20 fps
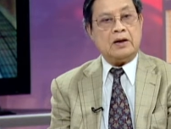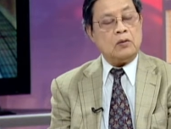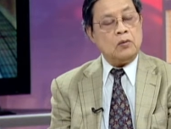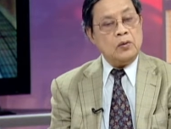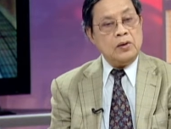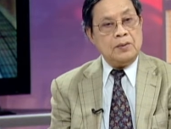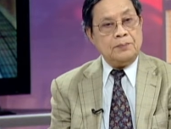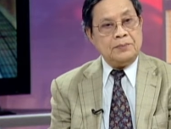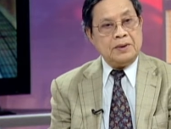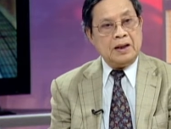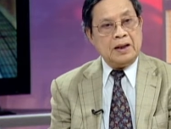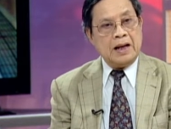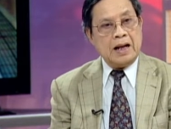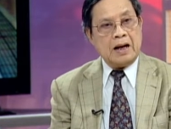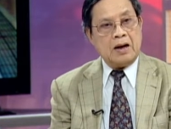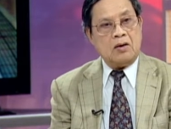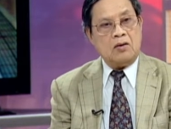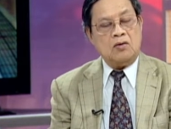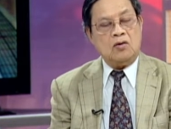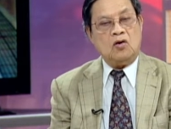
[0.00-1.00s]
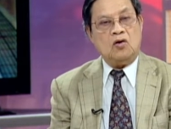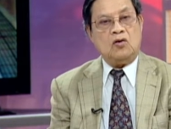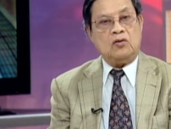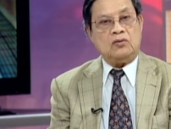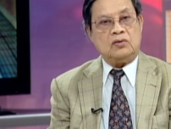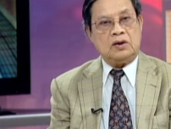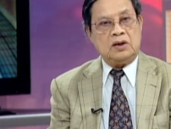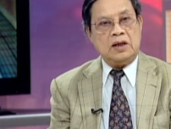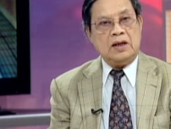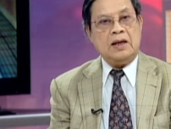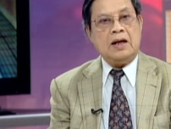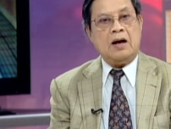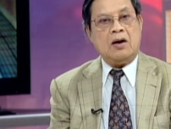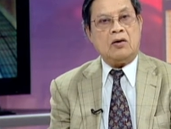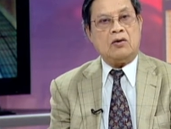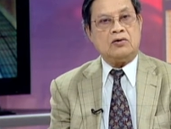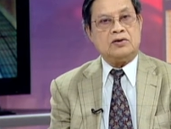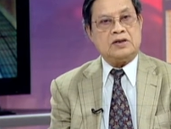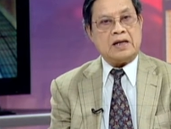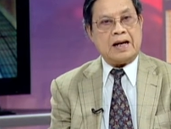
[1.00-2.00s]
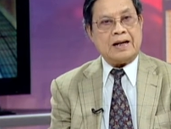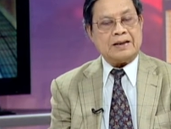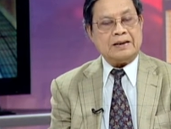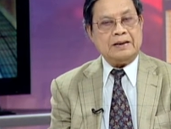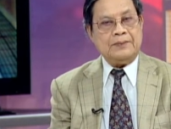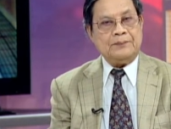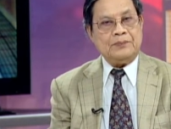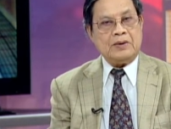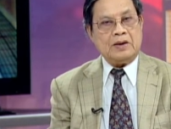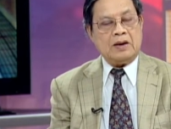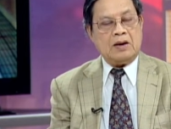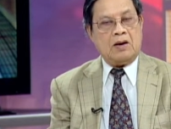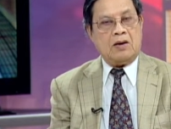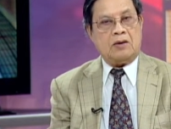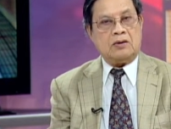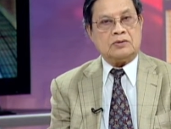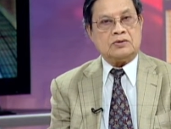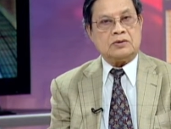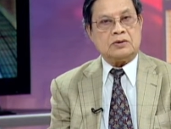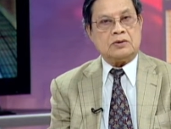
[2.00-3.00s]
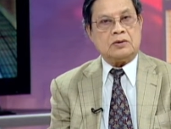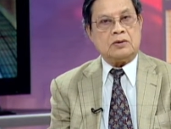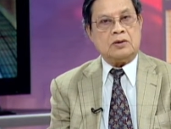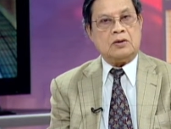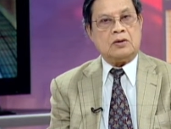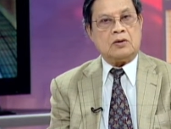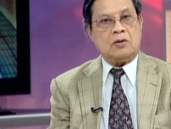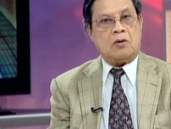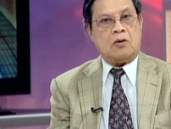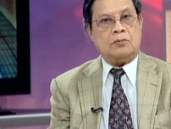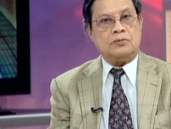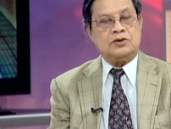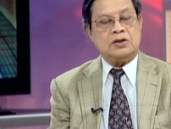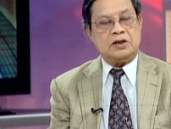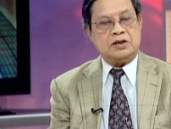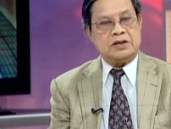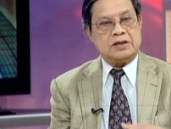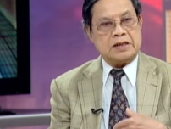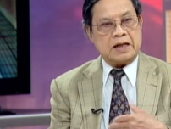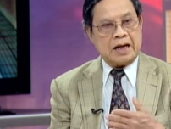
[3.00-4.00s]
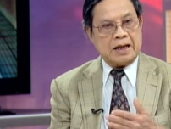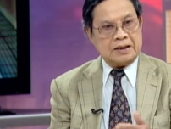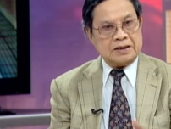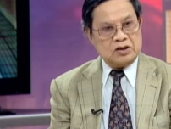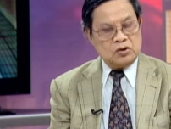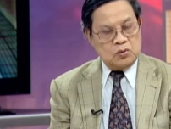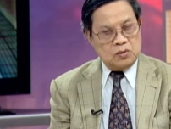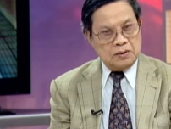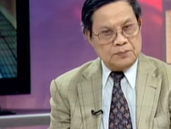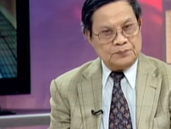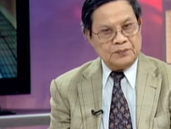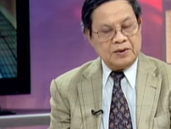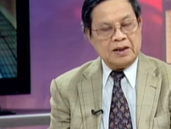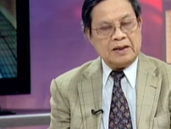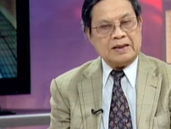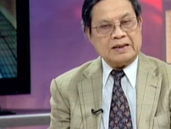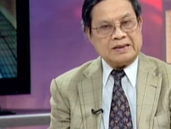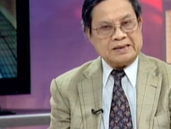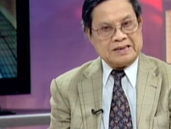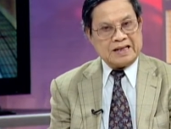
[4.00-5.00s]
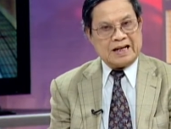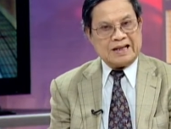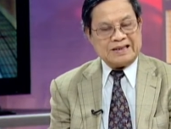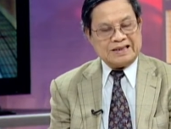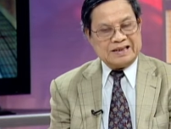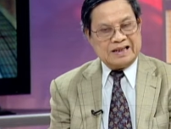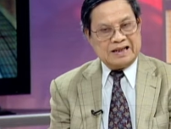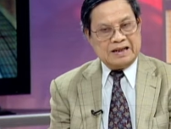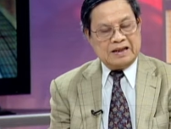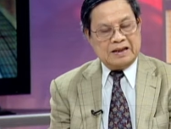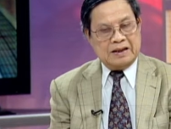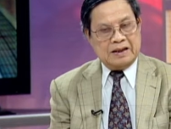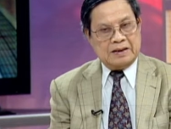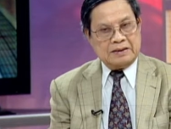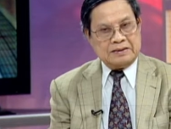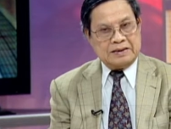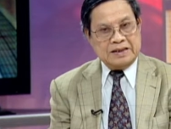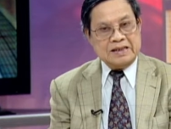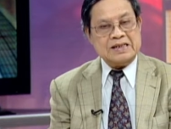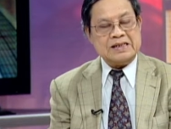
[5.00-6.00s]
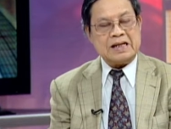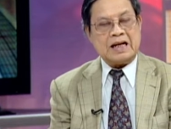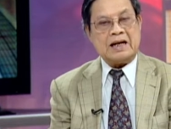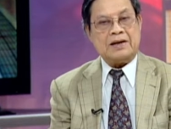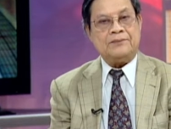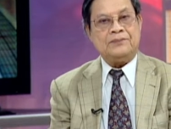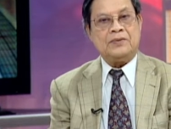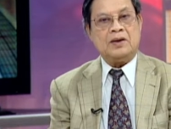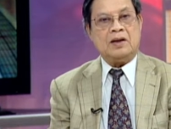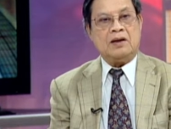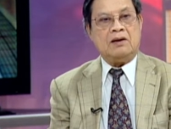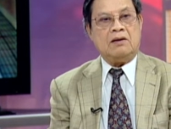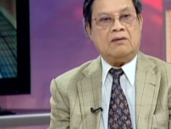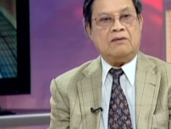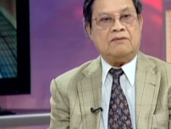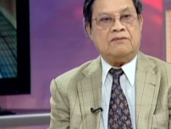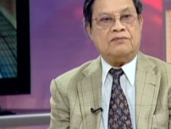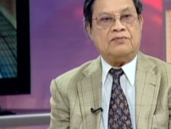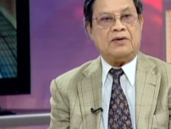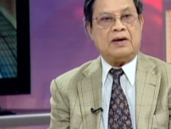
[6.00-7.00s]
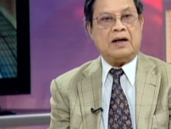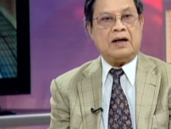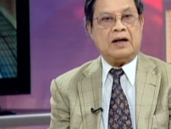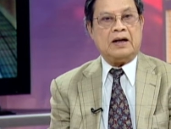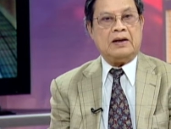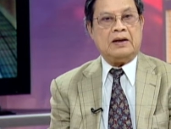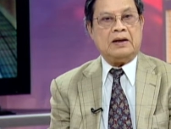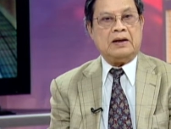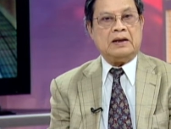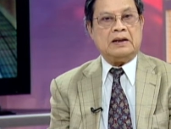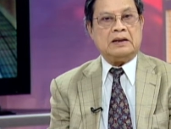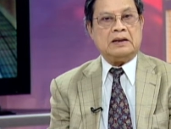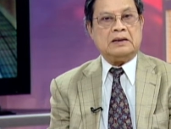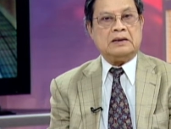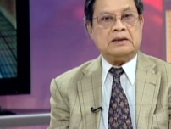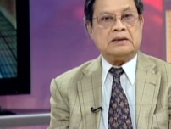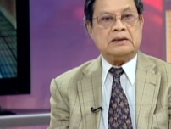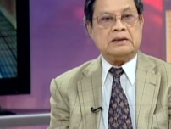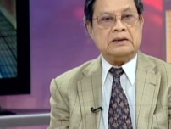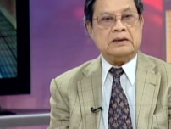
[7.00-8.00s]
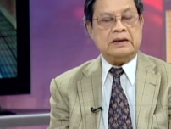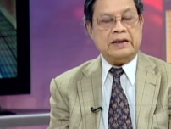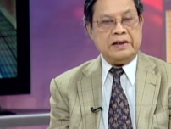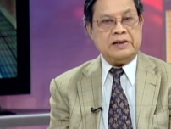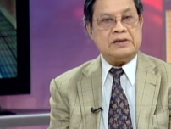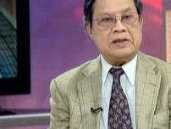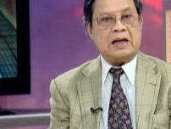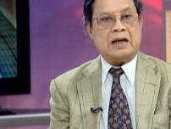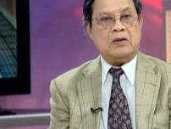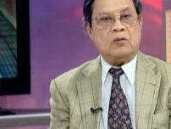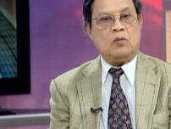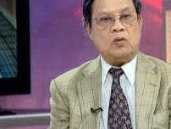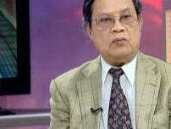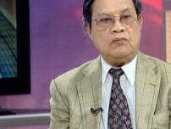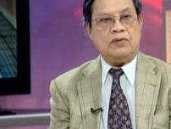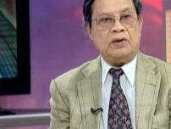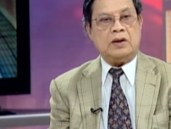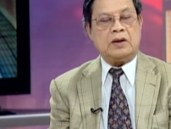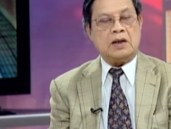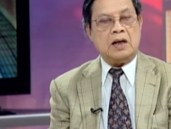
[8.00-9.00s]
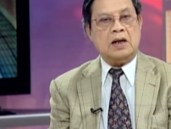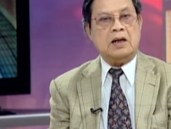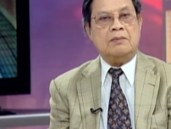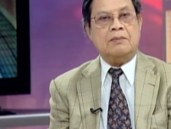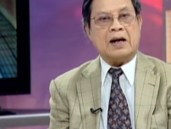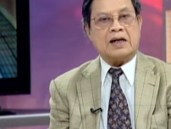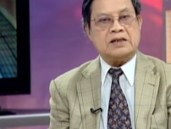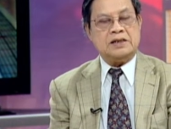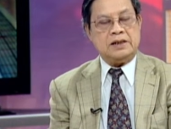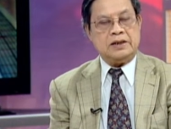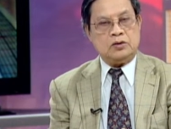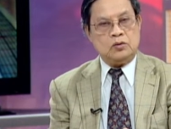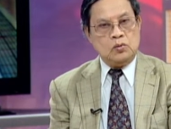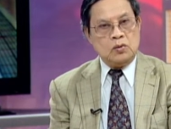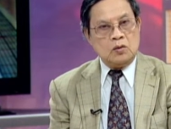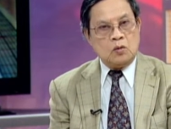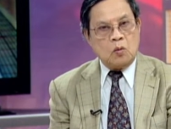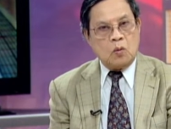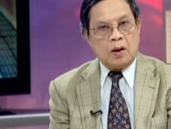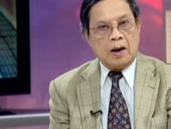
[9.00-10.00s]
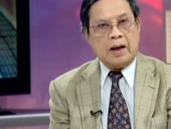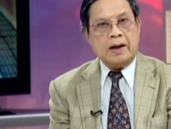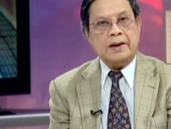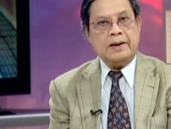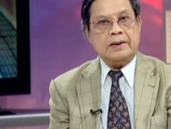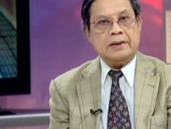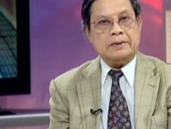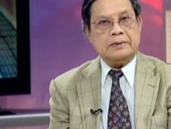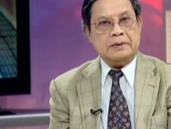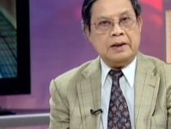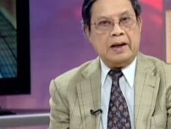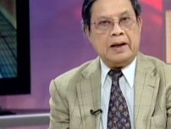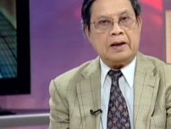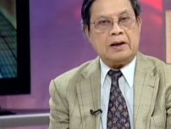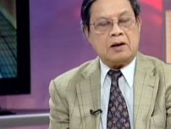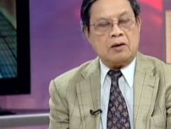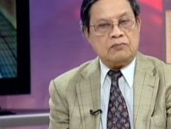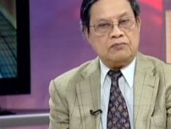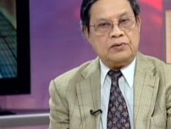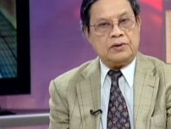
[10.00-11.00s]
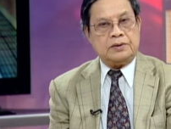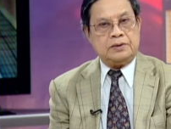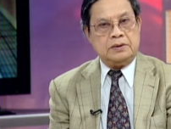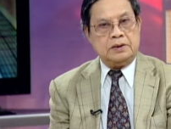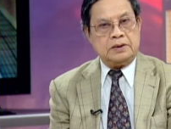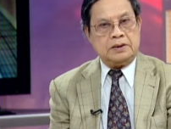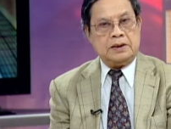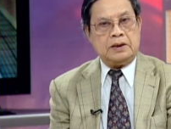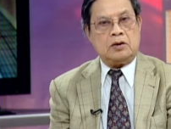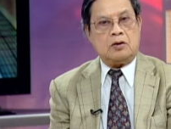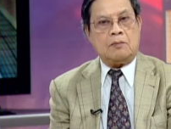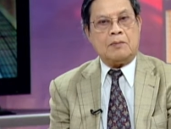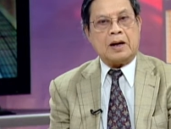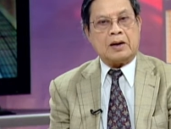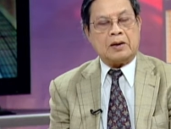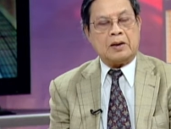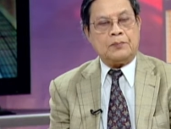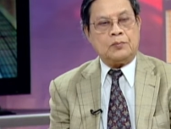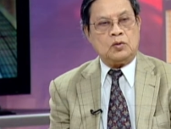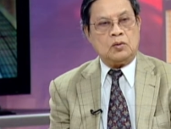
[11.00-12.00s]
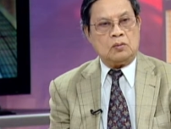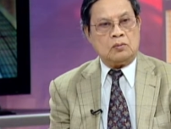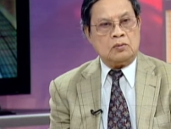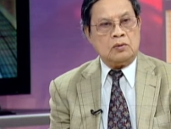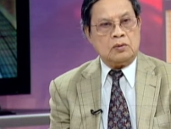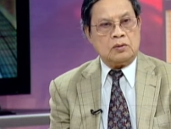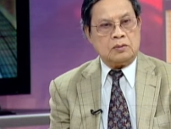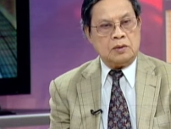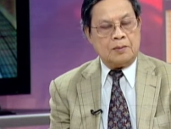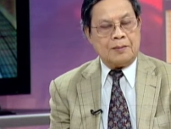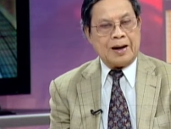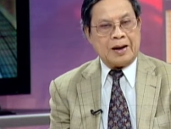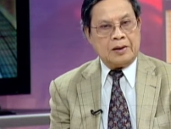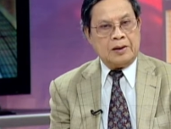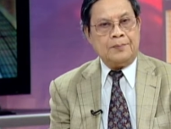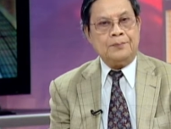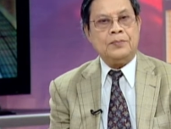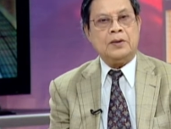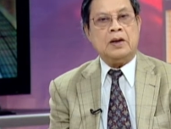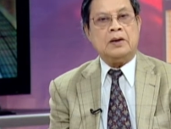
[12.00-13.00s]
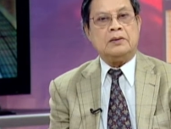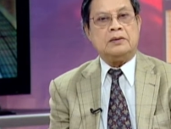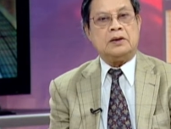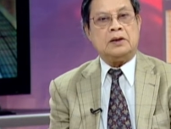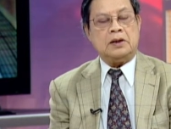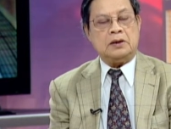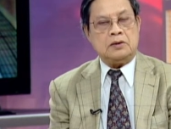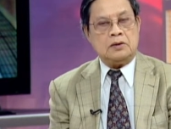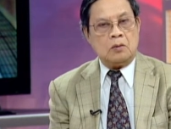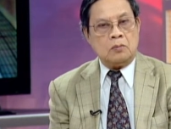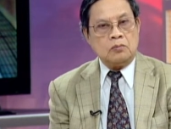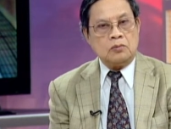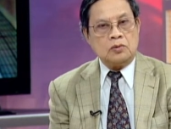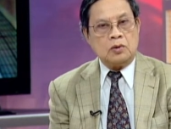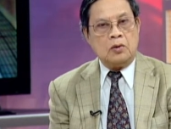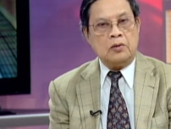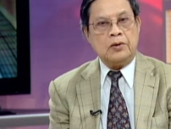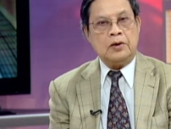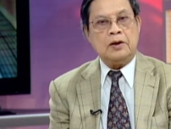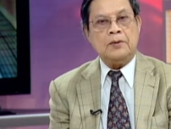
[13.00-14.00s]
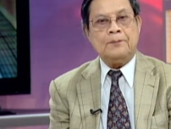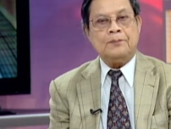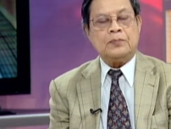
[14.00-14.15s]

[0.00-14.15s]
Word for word: nguy hiểm như nào thì họ xác họ có sự sáng suốt xác à, chính xác và nghĩ rằng quý vị cần bác sĩ chuyên khoa để công việc chữa trị của bạn đáp chúng được ba không thì chúng tôi